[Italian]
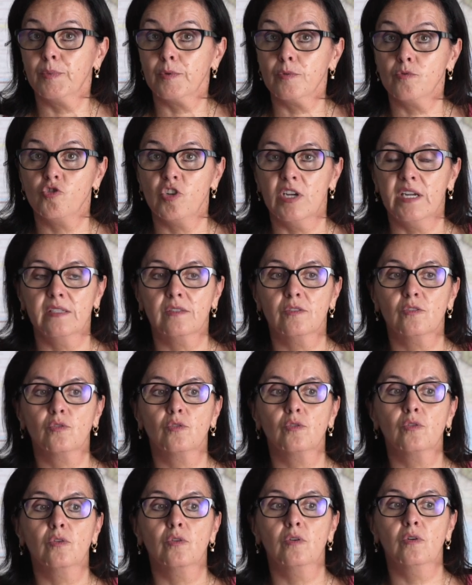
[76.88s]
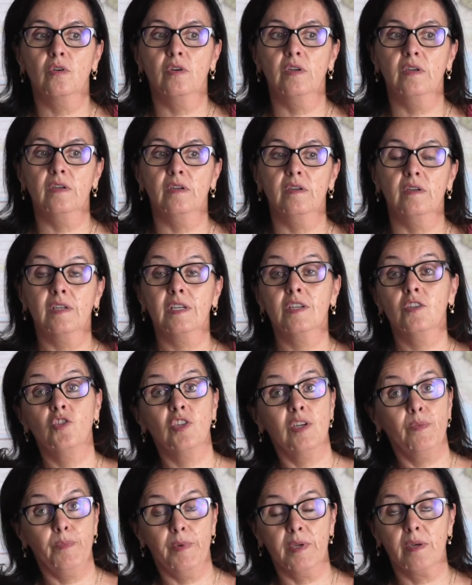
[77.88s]
progetto eh, che
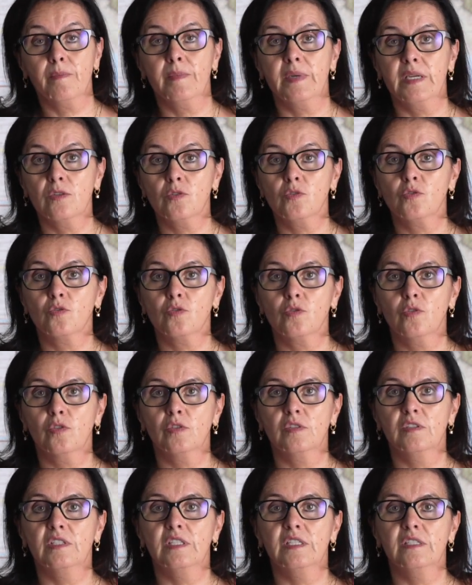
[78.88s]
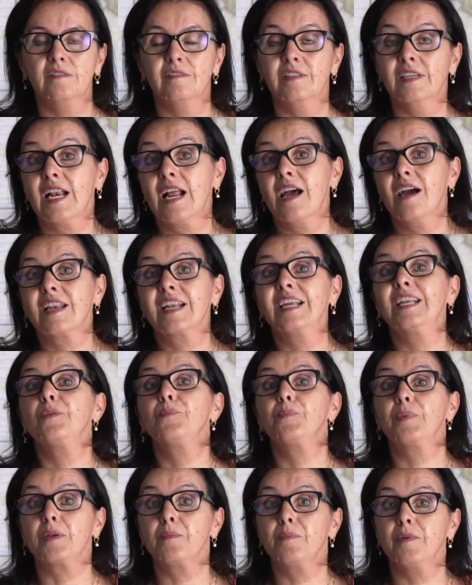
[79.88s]
ci ha permesso di tirare
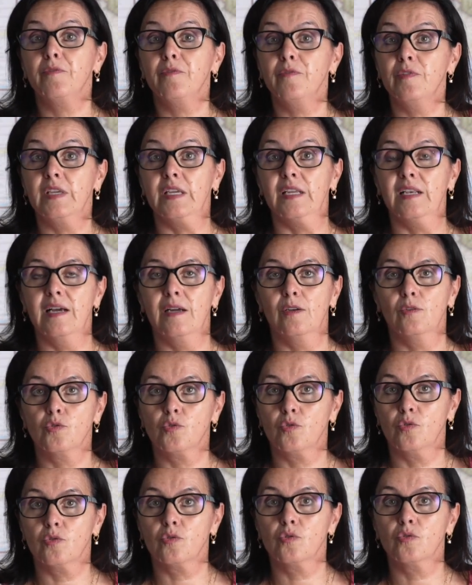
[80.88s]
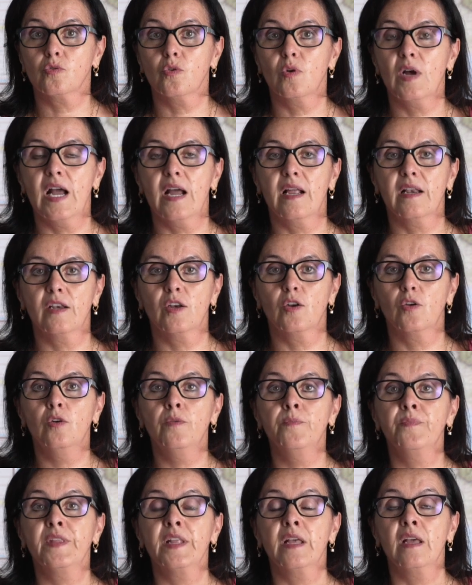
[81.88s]
le prime fila lo scorso
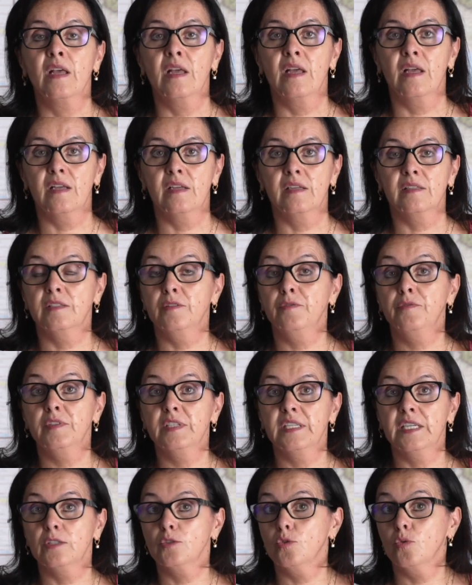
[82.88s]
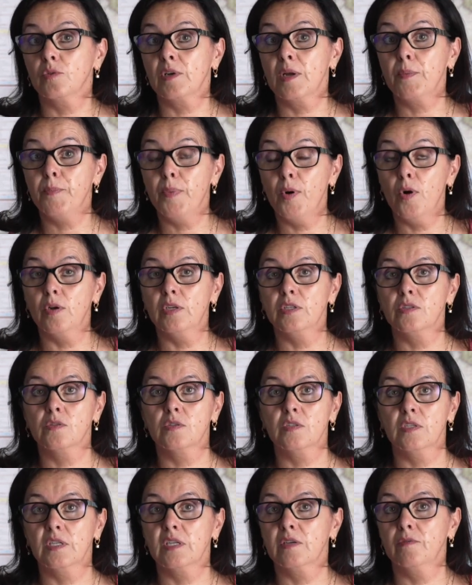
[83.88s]
anno eh, definendo una
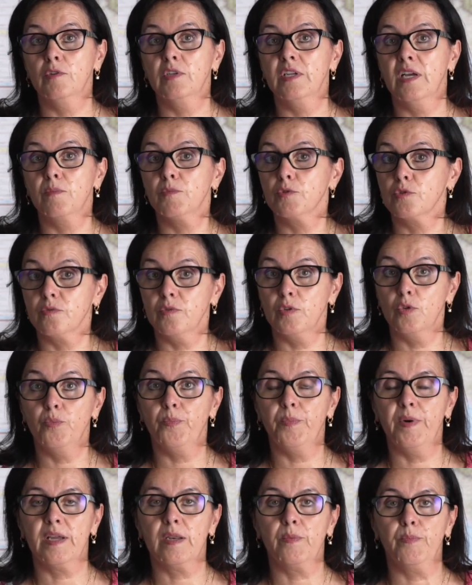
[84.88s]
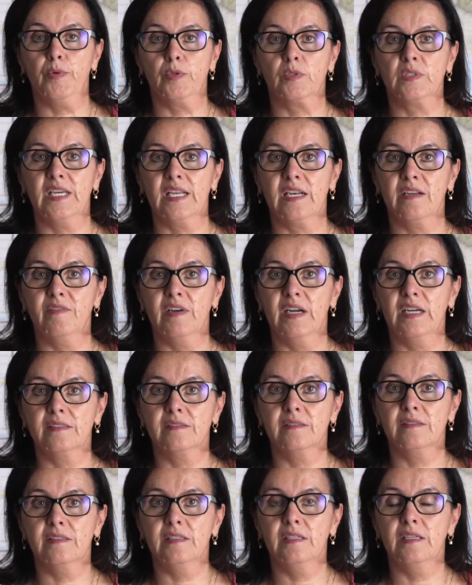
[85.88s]
policy che vogliamo sviluppare e portare
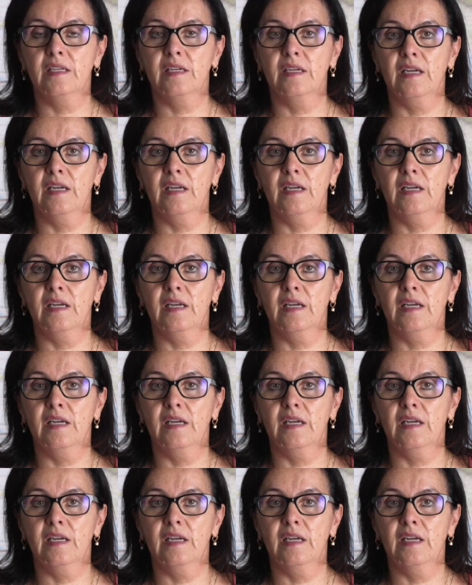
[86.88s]
avanti